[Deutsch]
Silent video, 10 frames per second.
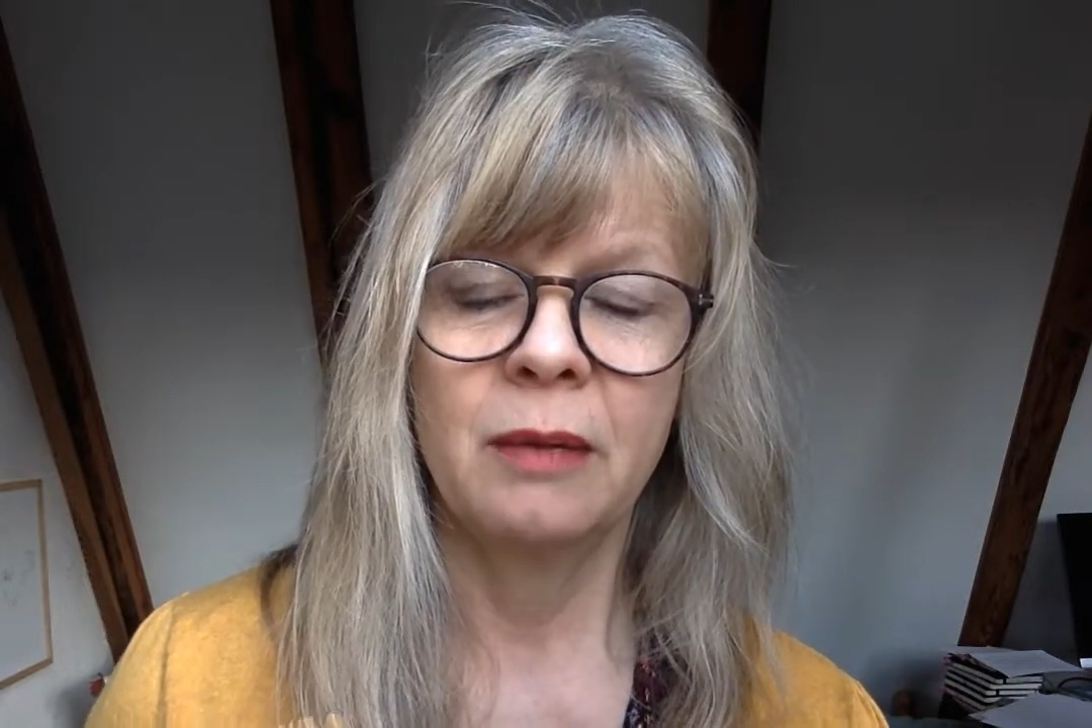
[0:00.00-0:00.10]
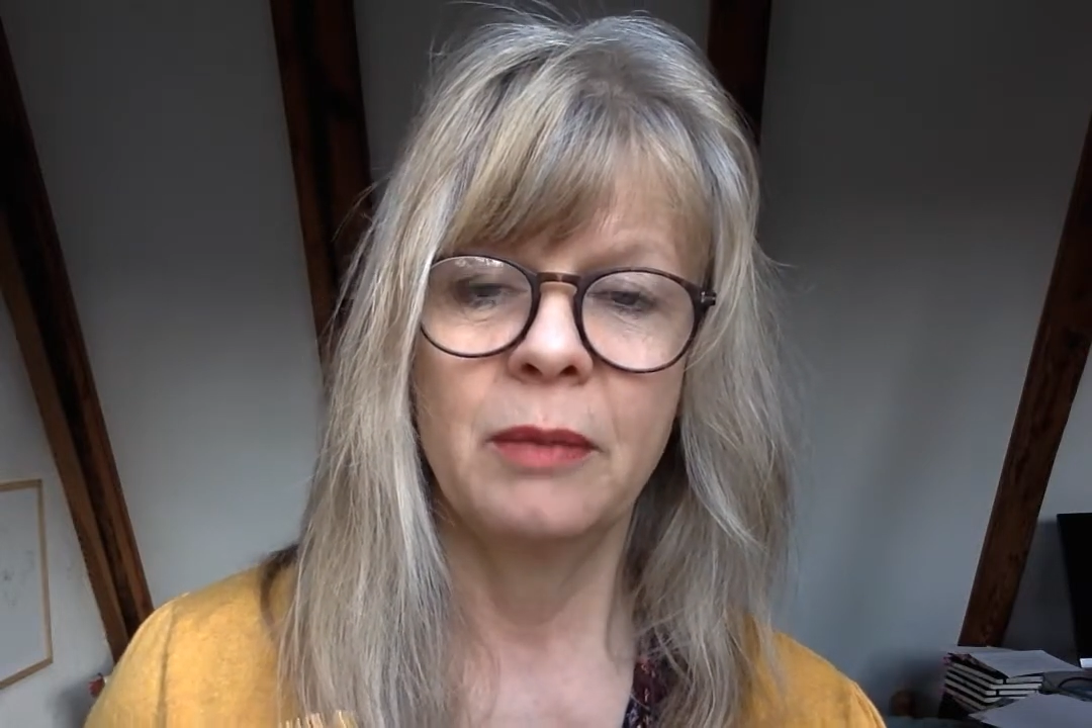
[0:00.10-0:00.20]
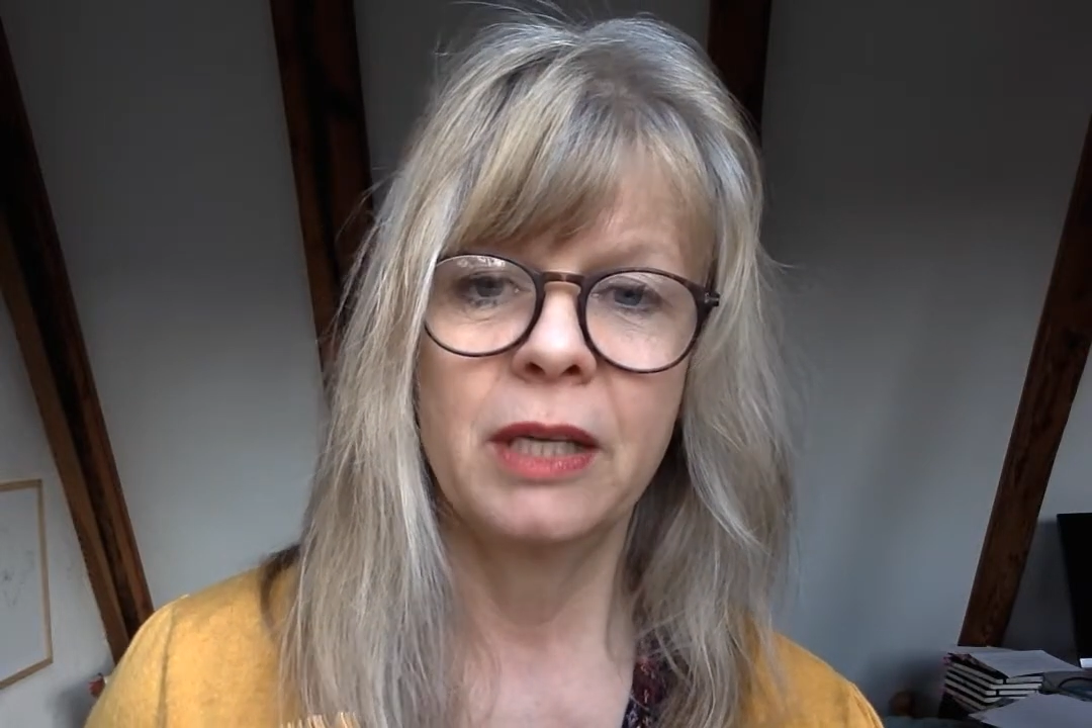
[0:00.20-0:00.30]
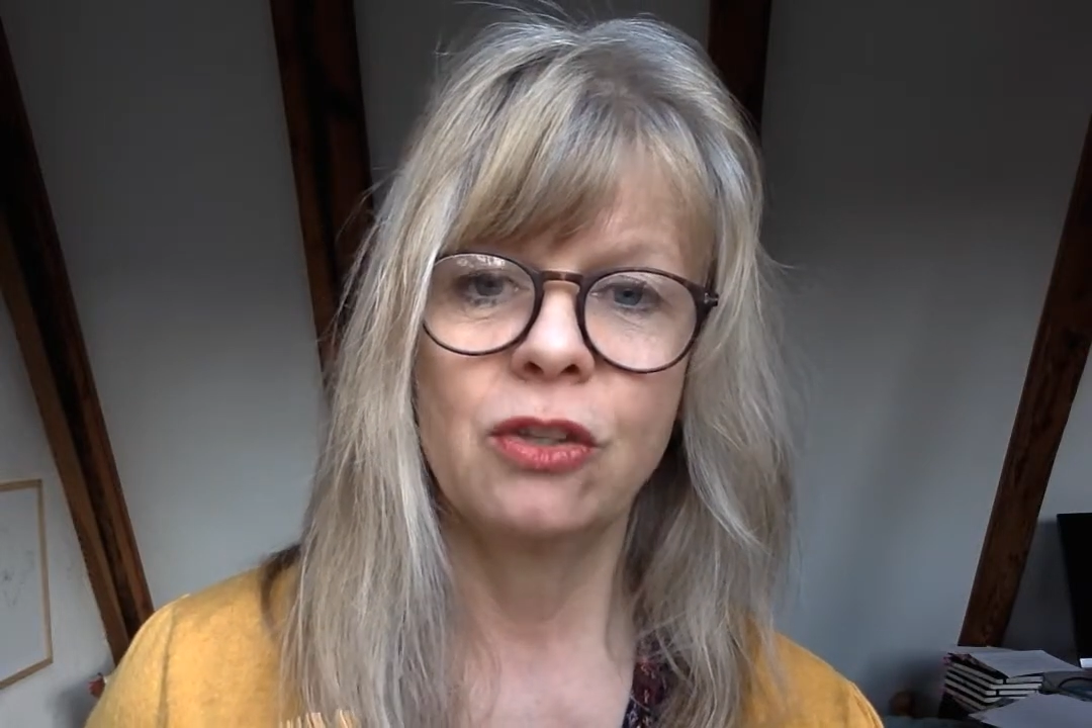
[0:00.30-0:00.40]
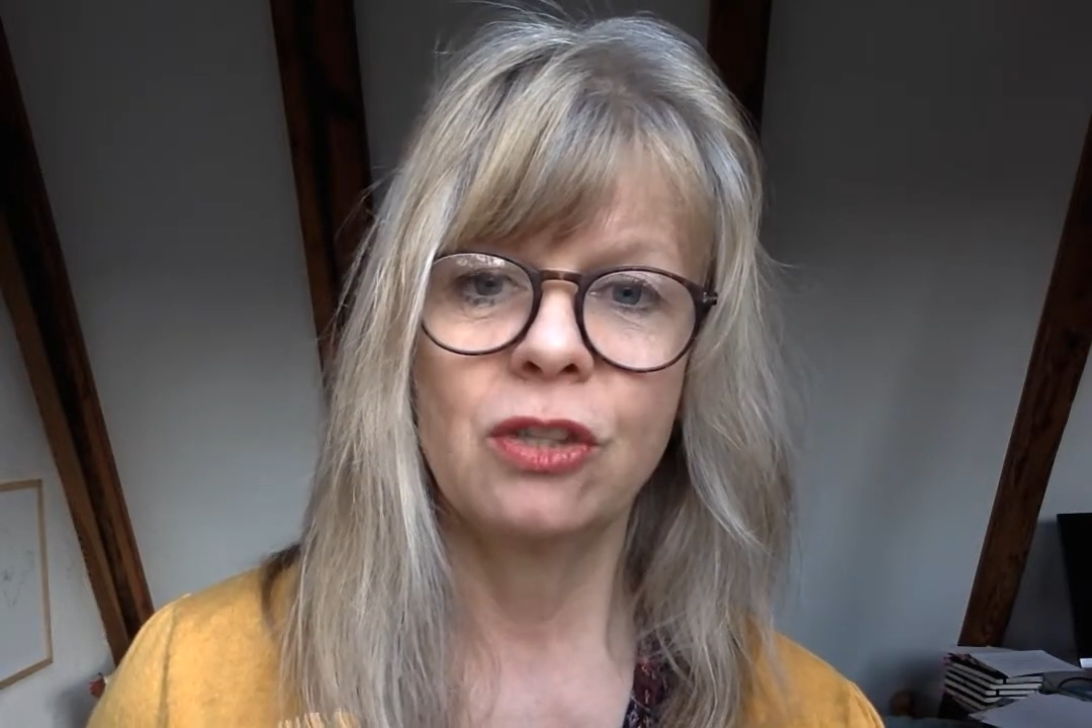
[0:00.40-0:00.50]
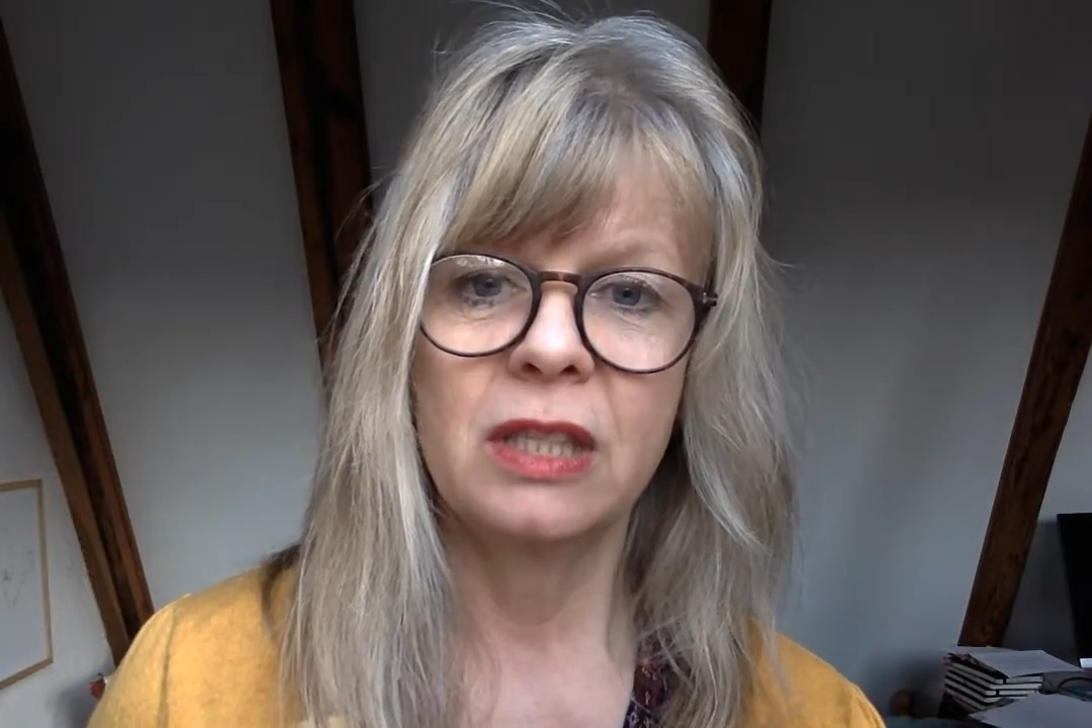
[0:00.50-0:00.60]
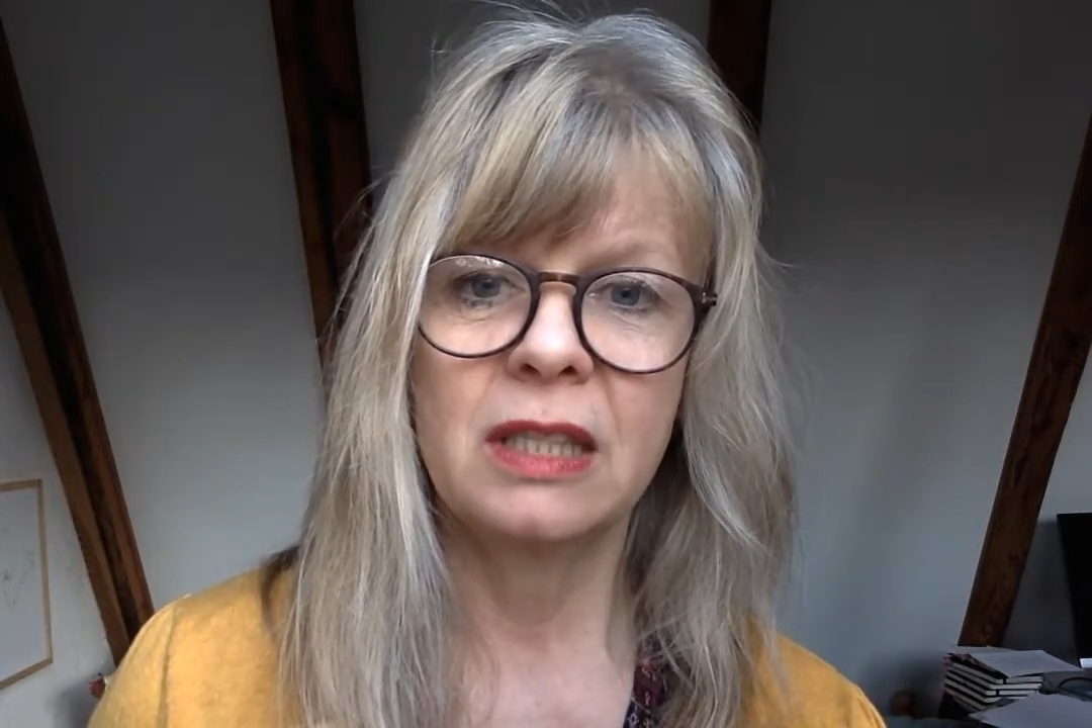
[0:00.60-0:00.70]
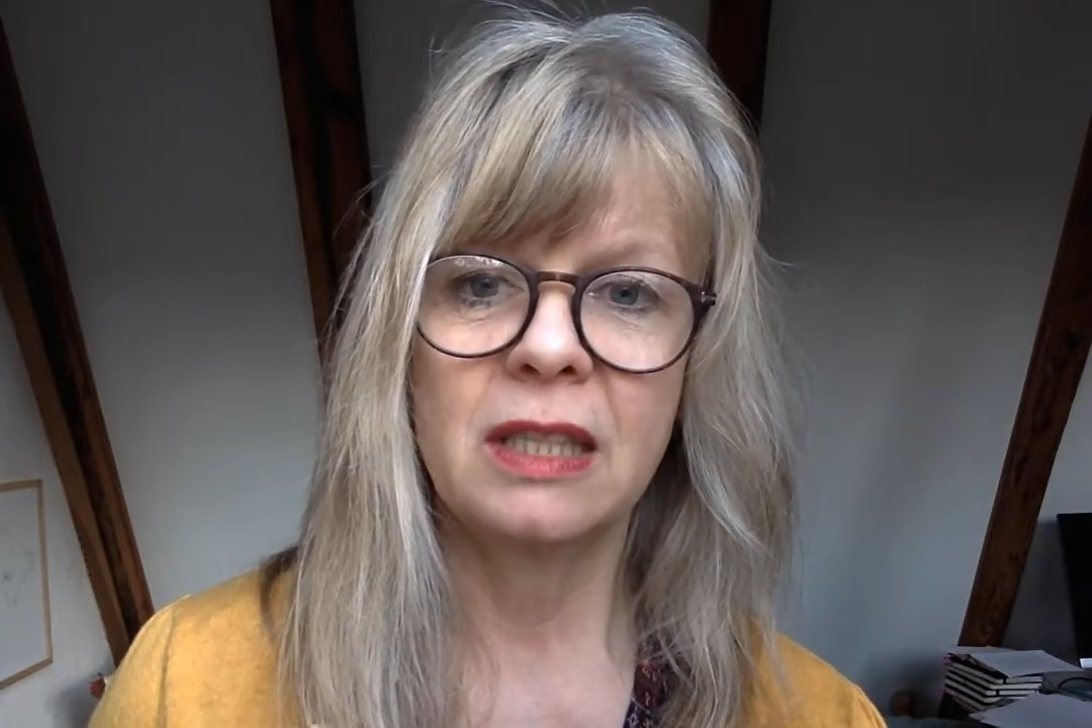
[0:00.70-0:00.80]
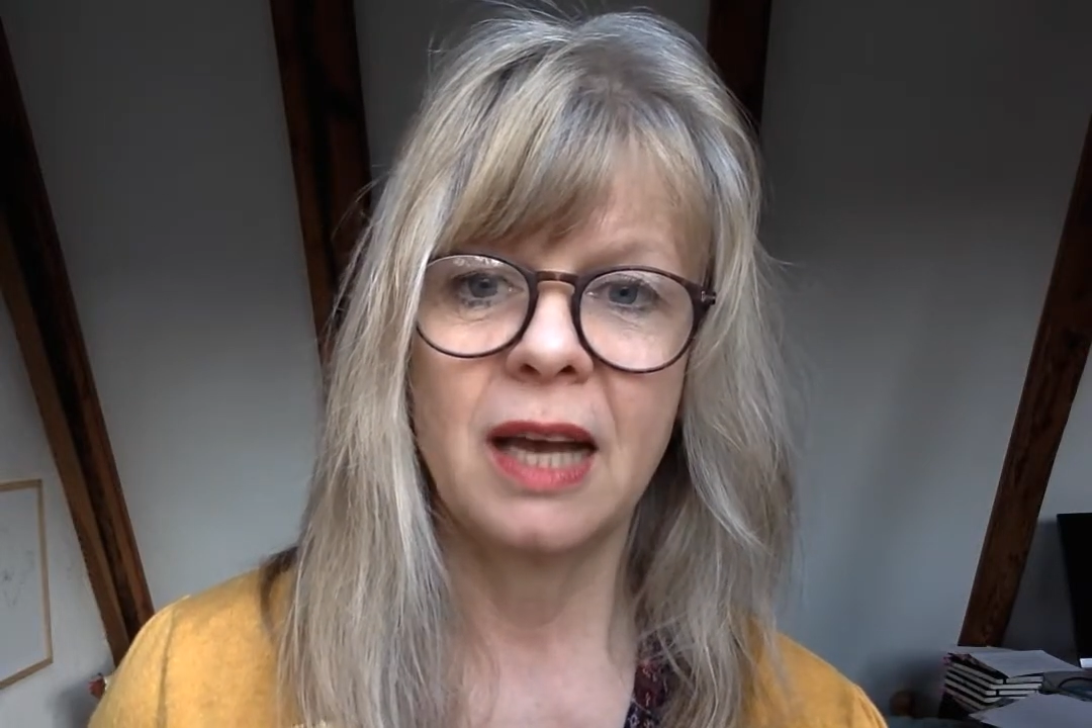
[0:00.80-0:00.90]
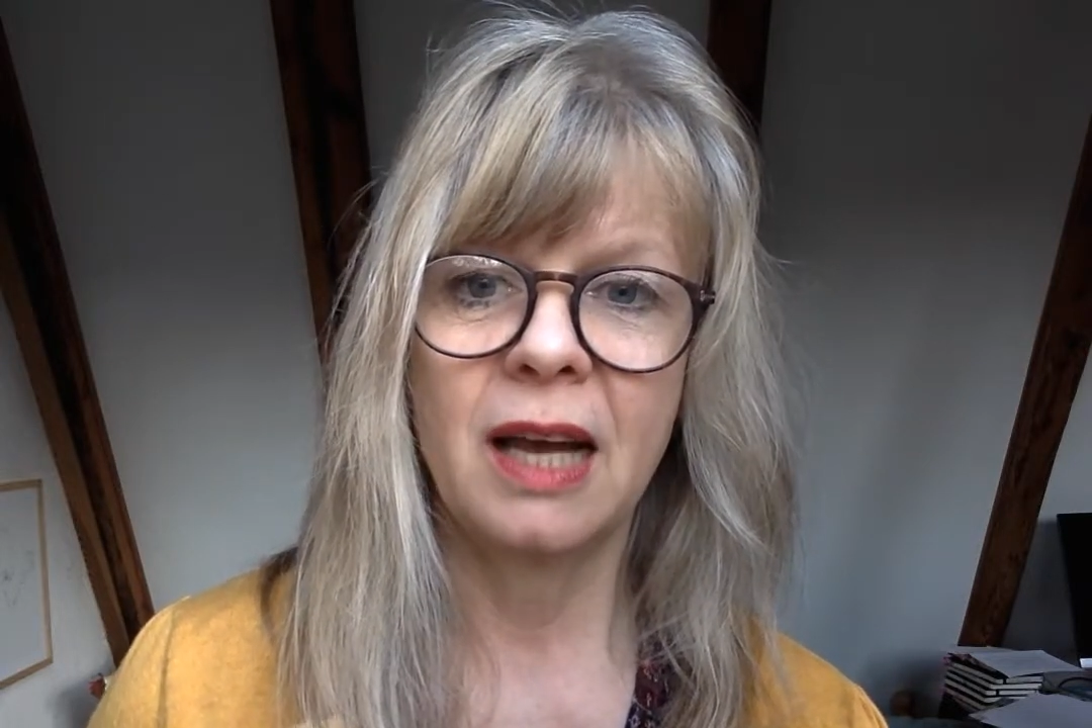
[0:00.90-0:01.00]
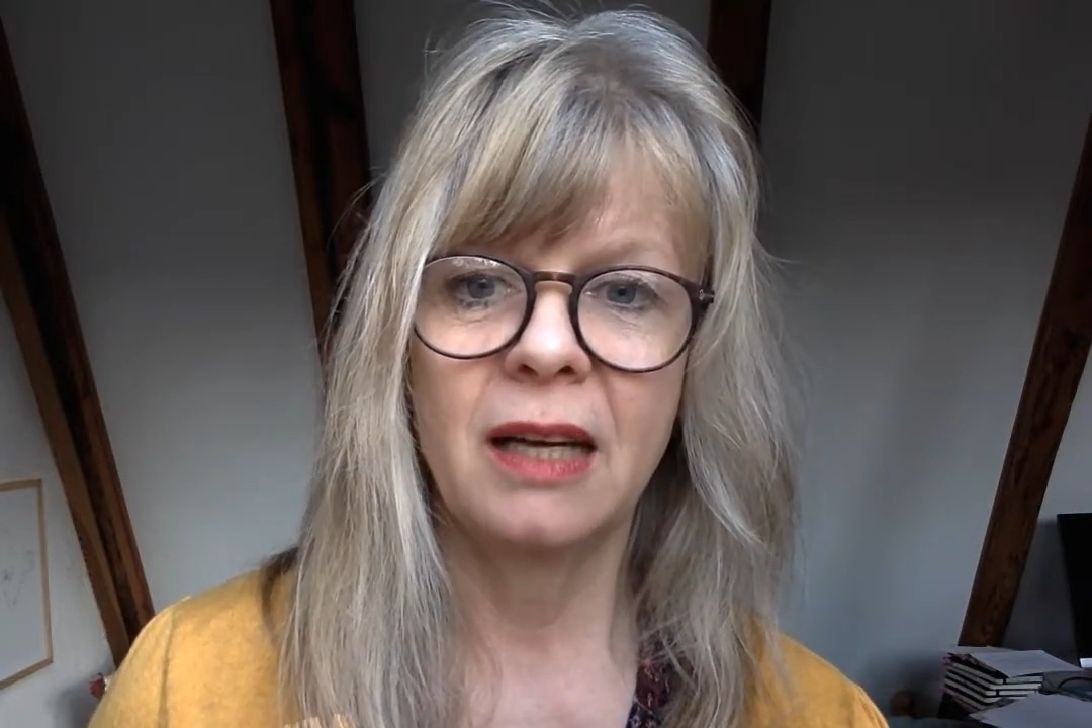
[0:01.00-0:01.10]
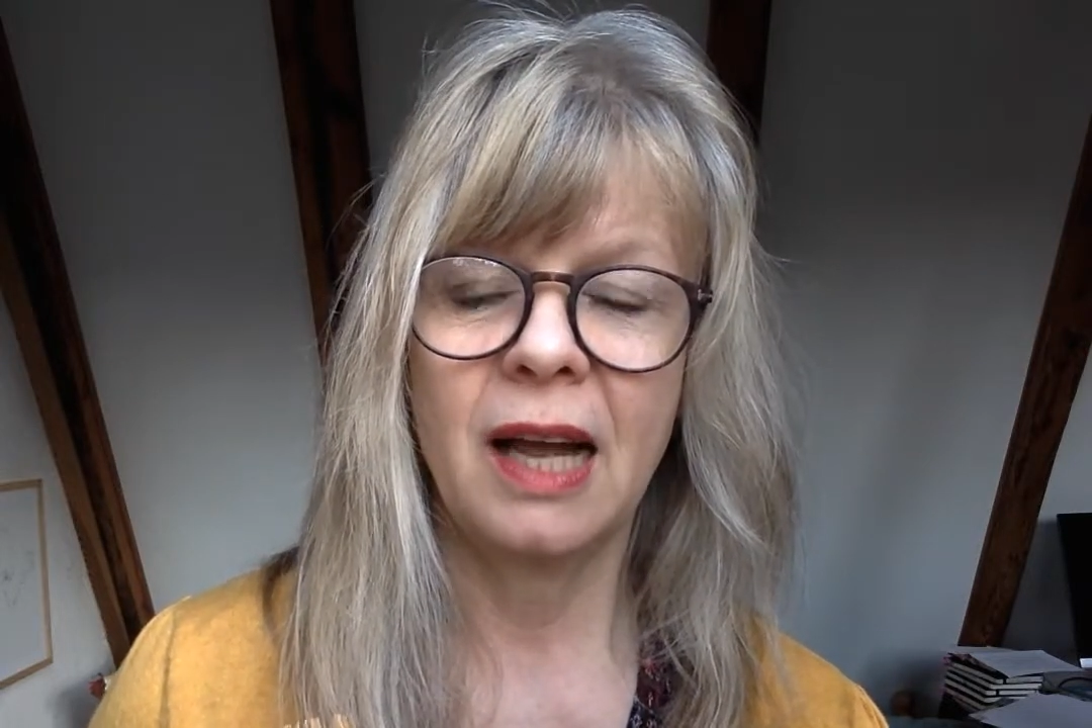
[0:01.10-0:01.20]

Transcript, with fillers: Menschen, die sagen,